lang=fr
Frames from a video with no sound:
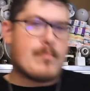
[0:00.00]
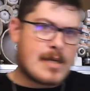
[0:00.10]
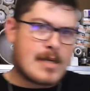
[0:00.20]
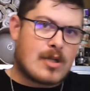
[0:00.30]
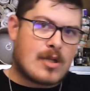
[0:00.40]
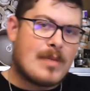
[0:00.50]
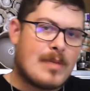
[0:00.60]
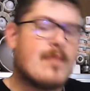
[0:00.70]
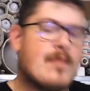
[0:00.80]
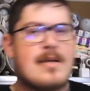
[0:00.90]
Mazda
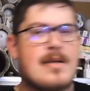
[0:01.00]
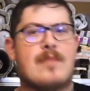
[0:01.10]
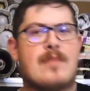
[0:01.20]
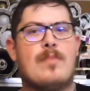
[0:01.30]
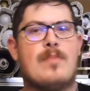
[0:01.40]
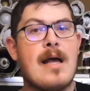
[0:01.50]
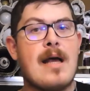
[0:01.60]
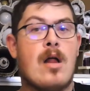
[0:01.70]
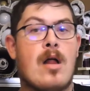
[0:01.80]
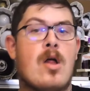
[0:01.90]
2000 et le Mazda 2001.
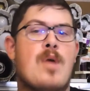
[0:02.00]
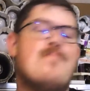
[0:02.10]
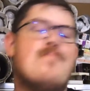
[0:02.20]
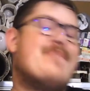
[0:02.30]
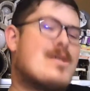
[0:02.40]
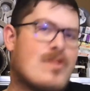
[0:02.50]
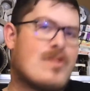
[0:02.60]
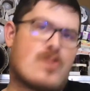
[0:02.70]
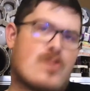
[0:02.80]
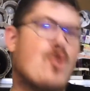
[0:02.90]
Bien sûr,
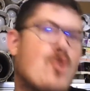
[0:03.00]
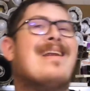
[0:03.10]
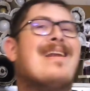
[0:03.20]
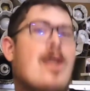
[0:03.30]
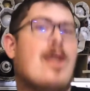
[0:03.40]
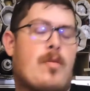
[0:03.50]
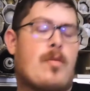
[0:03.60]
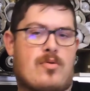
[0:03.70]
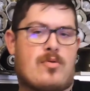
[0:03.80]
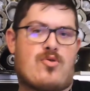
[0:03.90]
c'est que les
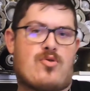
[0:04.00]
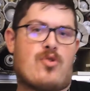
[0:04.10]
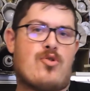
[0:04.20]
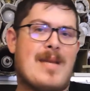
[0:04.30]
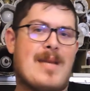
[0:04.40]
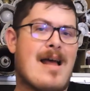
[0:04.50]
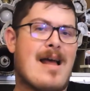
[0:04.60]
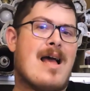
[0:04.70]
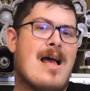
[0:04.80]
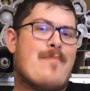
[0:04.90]
lampes sur le 2001,
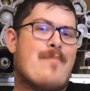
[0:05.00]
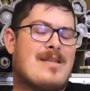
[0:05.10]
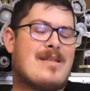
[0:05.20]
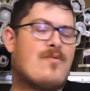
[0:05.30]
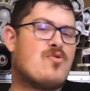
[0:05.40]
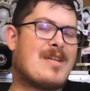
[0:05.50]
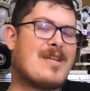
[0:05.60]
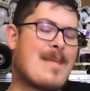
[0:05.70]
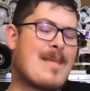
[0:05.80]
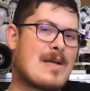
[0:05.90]
mais ça vous donne
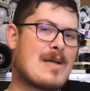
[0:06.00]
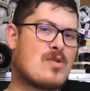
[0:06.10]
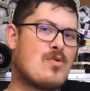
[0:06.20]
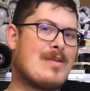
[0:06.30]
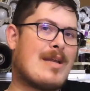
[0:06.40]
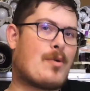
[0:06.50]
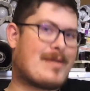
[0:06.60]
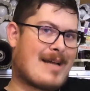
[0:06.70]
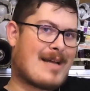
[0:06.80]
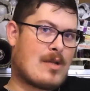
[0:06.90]
un aperçu des
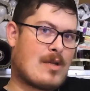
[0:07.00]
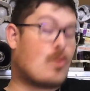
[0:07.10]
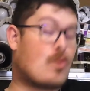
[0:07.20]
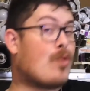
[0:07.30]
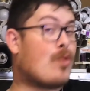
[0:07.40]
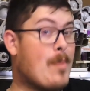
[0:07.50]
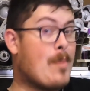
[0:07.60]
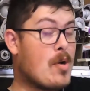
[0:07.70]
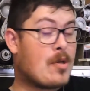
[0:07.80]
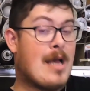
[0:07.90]
lanternes donc, de
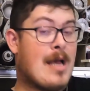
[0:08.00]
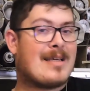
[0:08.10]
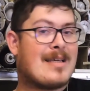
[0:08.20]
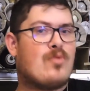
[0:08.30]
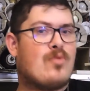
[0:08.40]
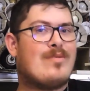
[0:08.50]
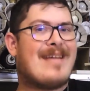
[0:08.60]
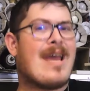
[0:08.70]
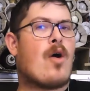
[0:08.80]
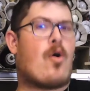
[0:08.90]
l'époque qui
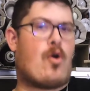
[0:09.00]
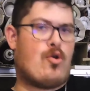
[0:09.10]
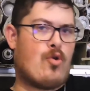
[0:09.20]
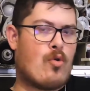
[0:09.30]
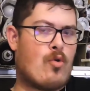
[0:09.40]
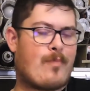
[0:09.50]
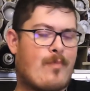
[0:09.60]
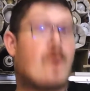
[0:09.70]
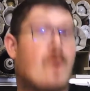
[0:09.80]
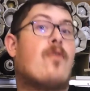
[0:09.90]
coûtait en euros,
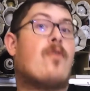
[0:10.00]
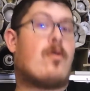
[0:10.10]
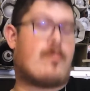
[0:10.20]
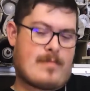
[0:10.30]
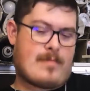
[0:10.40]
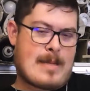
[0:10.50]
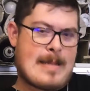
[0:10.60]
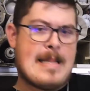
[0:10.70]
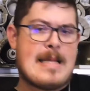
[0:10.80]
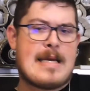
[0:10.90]
en francs. Hein.
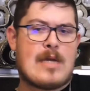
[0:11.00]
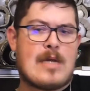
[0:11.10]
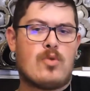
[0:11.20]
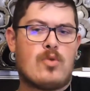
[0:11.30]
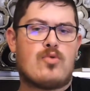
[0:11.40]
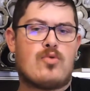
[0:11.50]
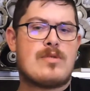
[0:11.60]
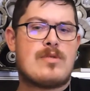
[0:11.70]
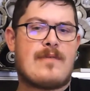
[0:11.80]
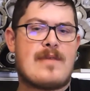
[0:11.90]
Et donc, du
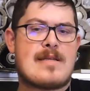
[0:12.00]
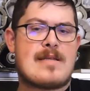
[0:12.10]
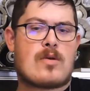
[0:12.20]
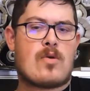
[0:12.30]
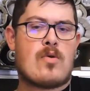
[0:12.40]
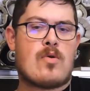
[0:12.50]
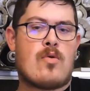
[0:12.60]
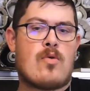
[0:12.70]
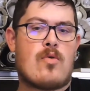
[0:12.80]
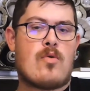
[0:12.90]
coup, ce qui fait, c'est
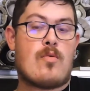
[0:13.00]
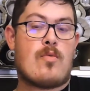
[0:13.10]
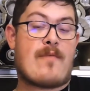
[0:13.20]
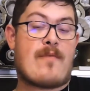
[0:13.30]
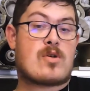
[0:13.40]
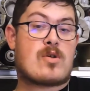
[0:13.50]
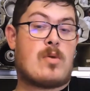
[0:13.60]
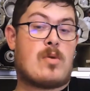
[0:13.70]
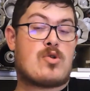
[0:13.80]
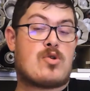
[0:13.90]
que ben,
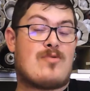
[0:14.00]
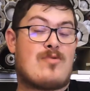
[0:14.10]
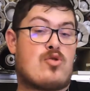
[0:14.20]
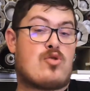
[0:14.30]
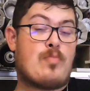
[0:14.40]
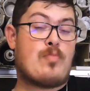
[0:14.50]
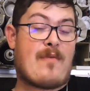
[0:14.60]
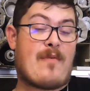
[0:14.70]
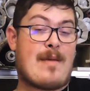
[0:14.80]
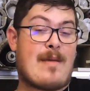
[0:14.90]
franchement, je suis
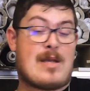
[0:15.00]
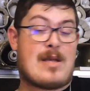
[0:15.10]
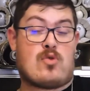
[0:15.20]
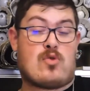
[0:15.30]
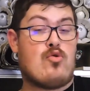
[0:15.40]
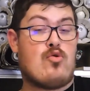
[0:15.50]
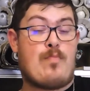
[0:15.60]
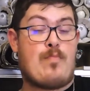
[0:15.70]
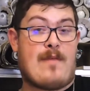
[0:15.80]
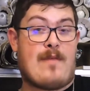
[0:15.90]
stupéfait, mais
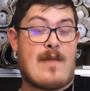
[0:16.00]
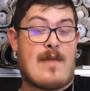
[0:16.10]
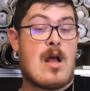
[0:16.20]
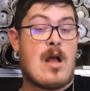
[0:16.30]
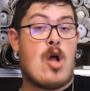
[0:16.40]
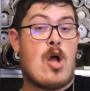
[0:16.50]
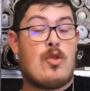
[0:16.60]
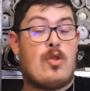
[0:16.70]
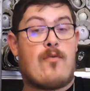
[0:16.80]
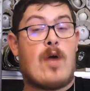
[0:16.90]
stupéfait
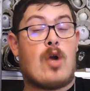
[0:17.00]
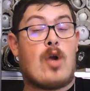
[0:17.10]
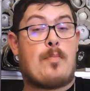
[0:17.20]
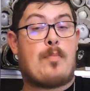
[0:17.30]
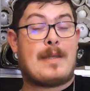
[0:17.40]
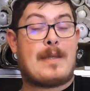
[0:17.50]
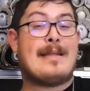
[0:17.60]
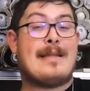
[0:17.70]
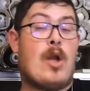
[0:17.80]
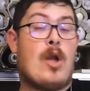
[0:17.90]
de voir le prix
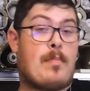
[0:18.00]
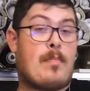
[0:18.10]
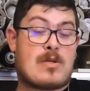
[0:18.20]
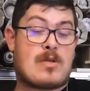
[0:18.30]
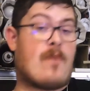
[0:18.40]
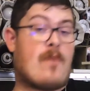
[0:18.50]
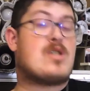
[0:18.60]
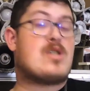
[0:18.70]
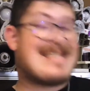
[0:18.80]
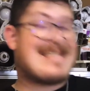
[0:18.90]
des lampes. Parce qu'en fait,
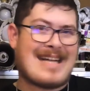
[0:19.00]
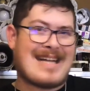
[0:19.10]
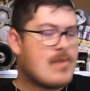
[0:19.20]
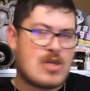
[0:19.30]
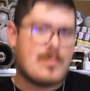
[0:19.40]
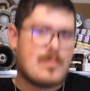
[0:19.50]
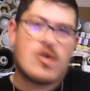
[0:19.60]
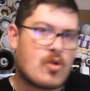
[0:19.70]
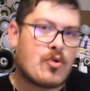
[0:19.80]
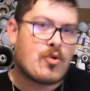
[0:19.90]
je l'ai scanné, mais j'ai pas eu
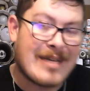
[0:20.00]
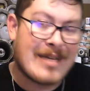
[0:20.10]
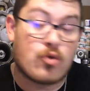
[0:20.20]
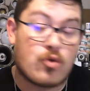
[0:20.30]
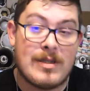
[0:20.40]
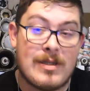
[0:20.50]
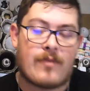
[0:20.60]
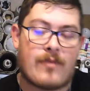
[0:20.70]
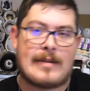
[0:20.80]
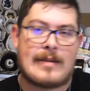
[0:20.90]
le temps de l'étudier
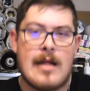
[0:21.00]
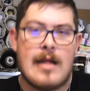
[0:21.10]
en fait.